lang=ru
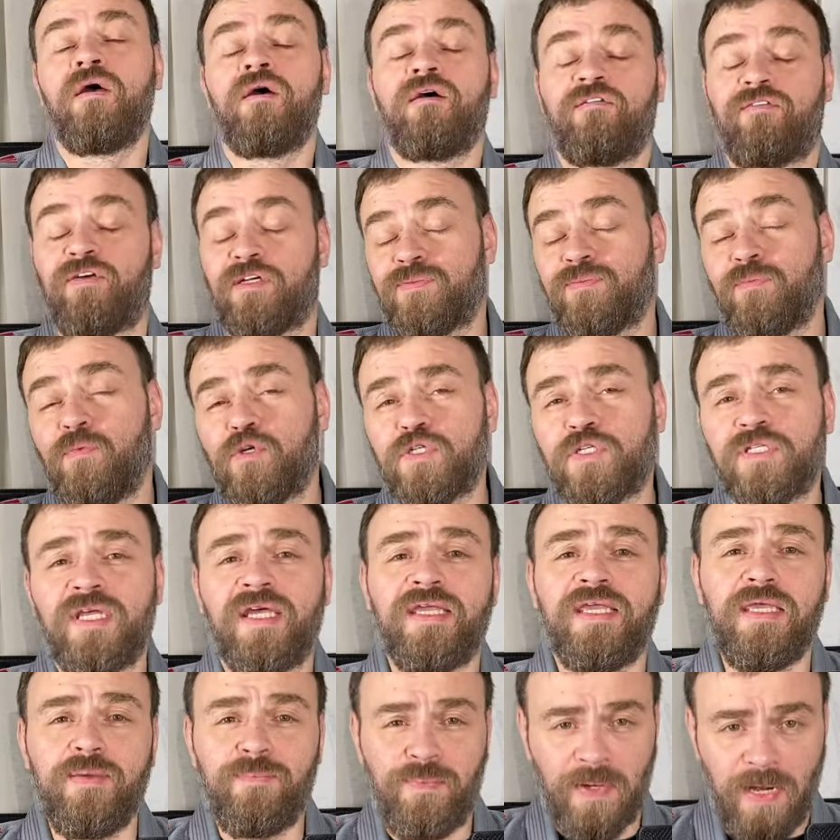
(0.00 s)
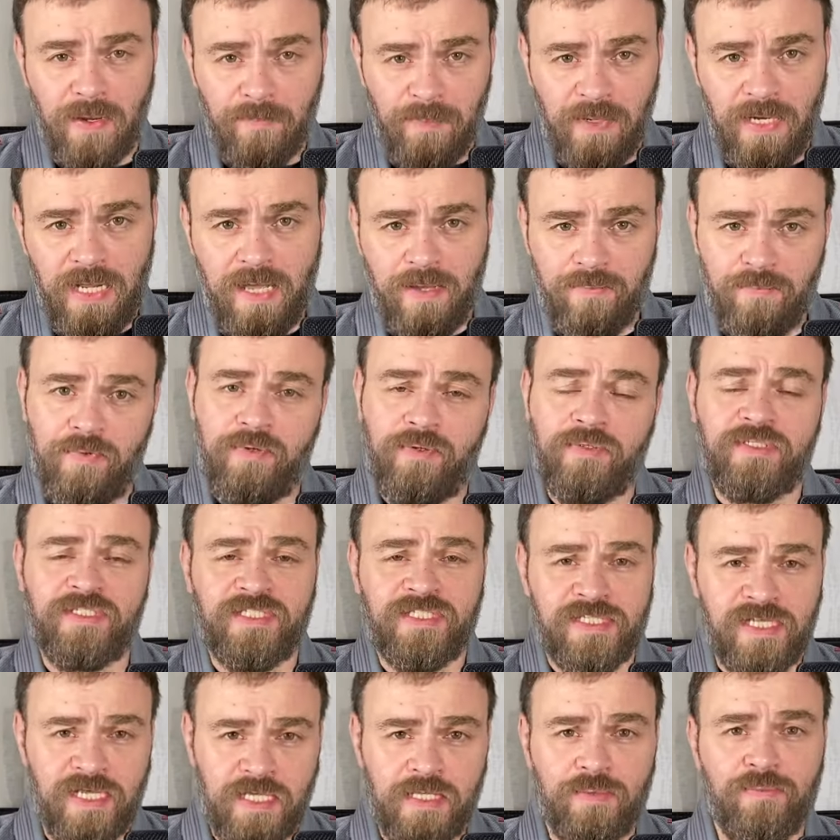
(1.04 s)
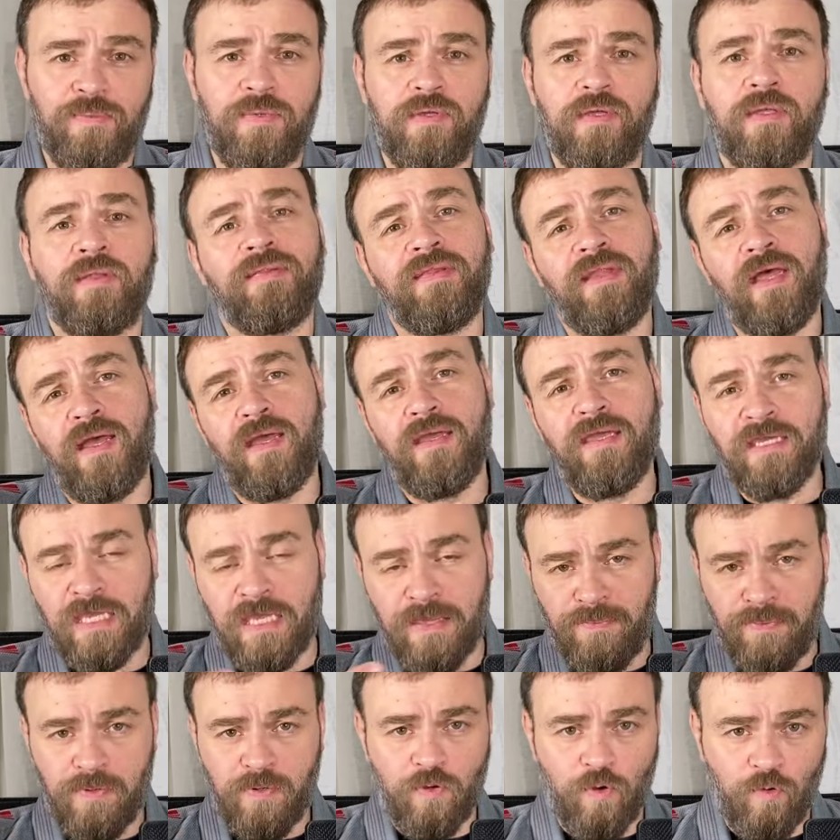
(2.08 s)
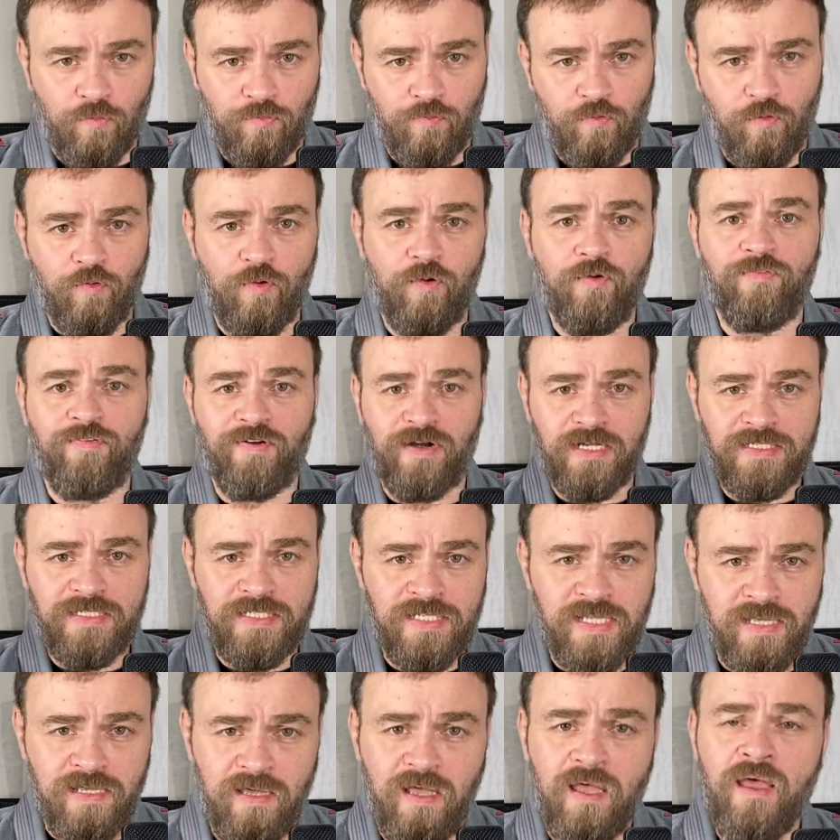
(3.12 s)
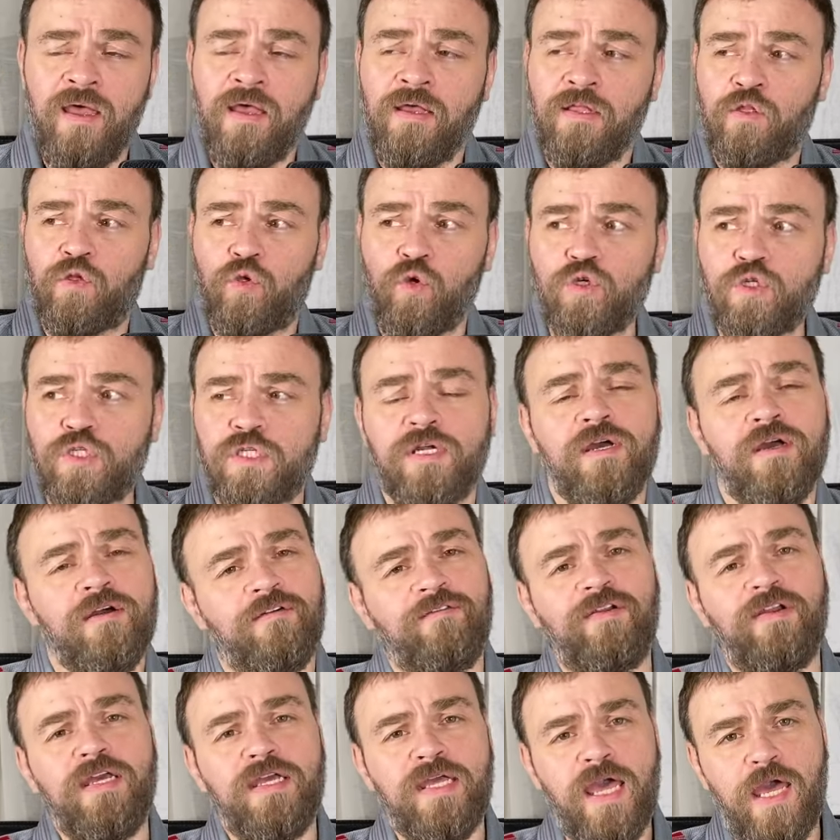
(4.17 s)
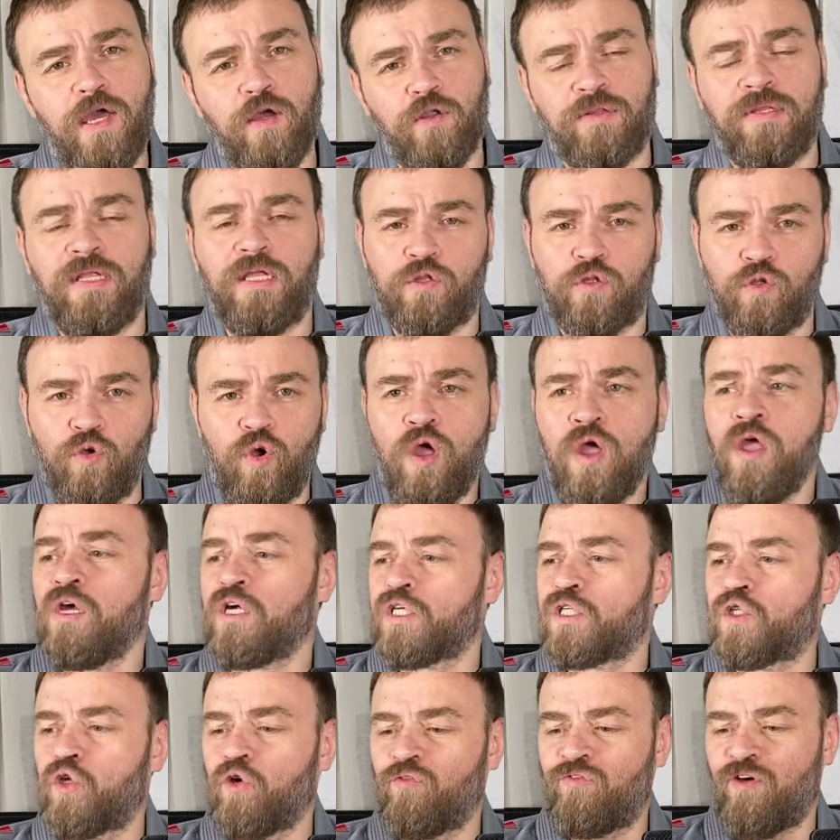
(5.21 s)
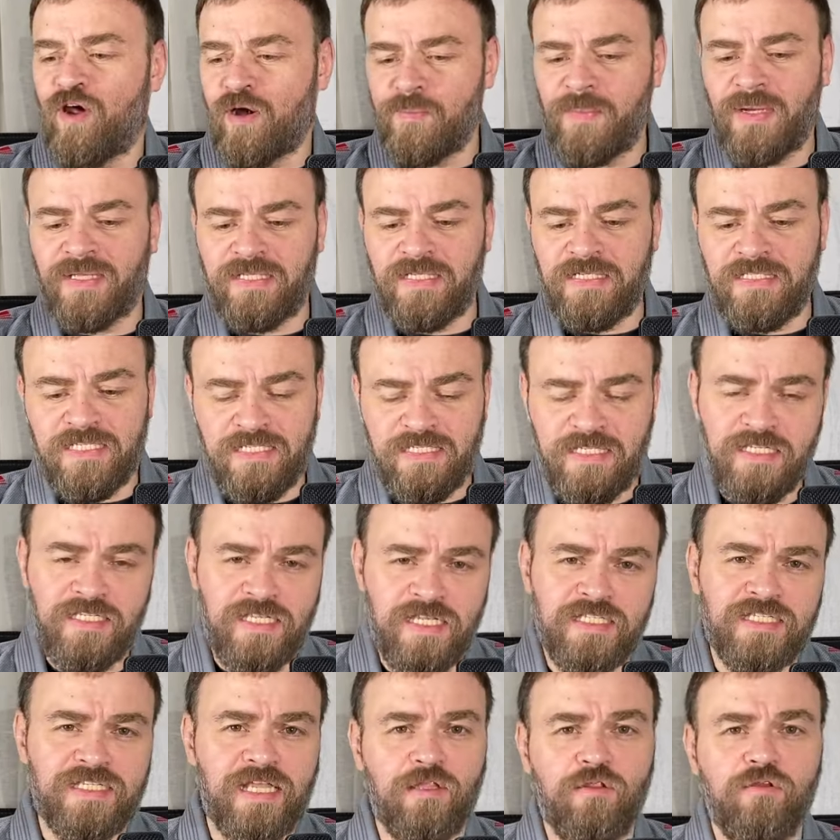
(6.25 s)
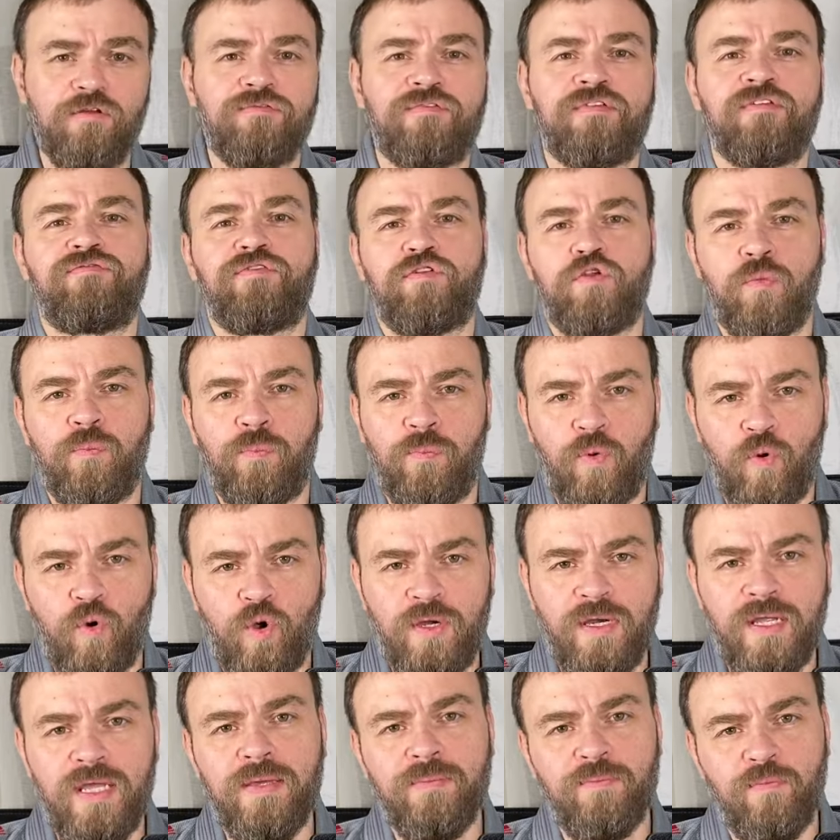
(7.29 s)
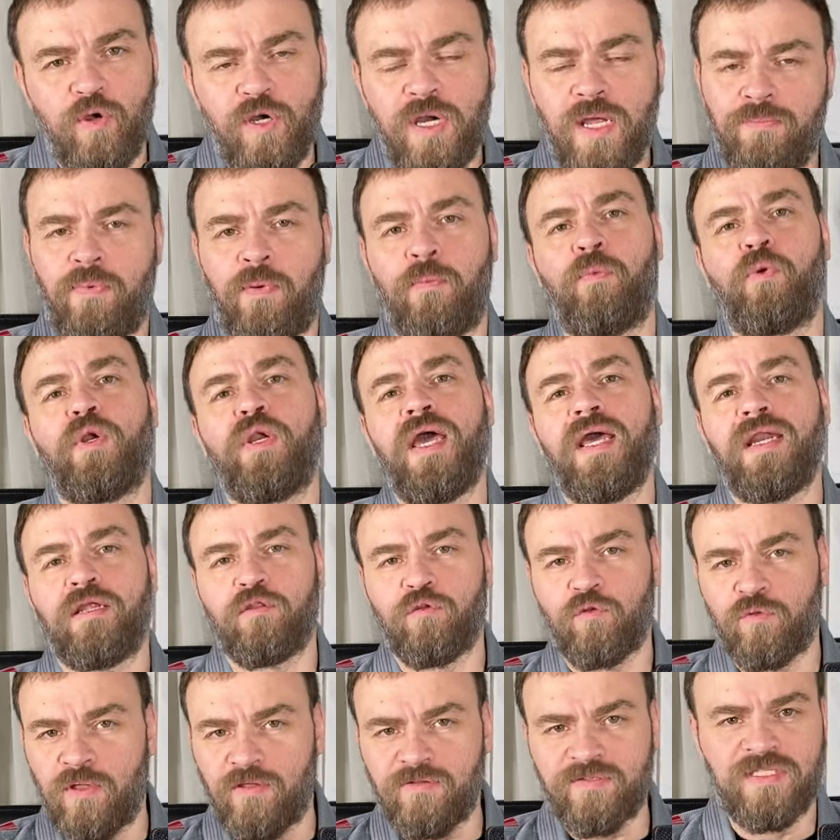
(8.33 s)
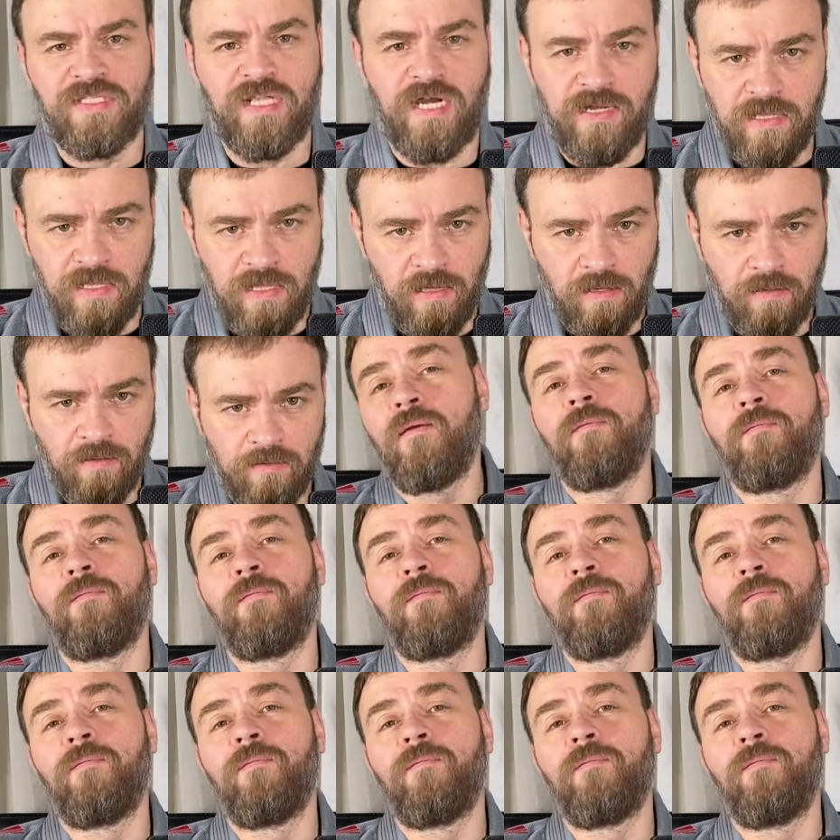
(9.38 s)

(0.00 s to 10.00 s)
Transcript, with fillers: Возможно, и проблемы с ценами на экипировку в России тоже влияют на то, что формат ADCC становится все более и более популярен у нас в стране.